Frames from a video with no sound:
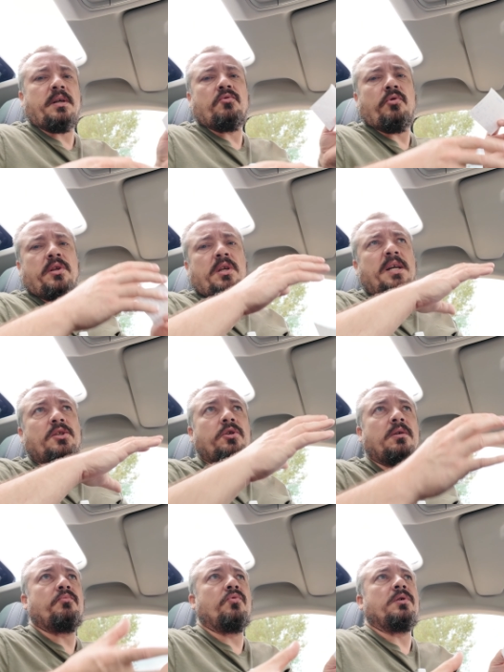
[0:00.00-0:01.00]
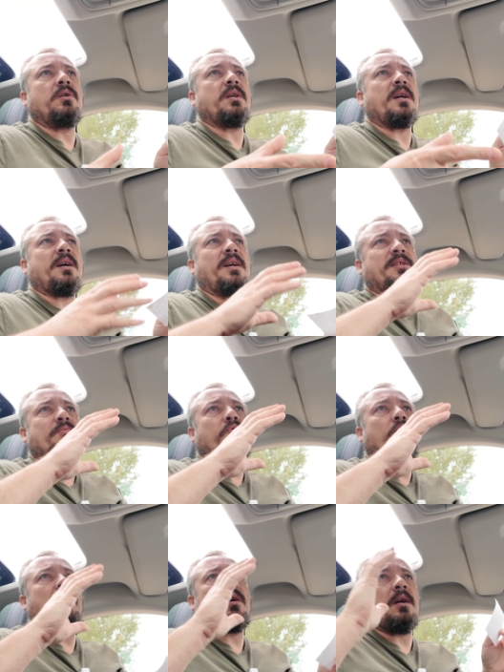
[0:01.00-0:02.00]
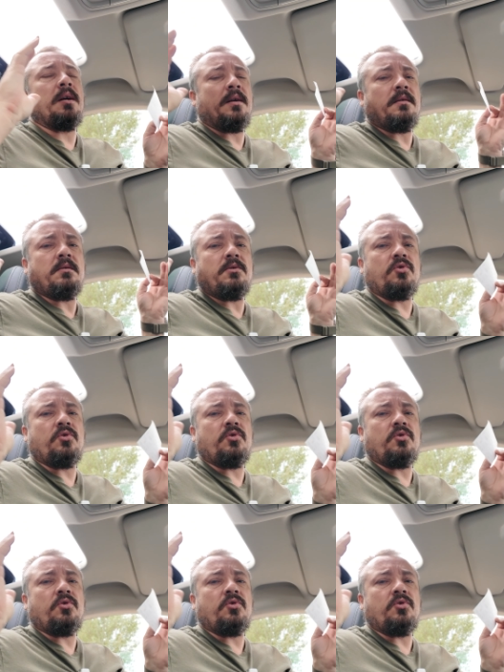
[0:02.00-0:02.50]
какой ящик будет, какая сборка,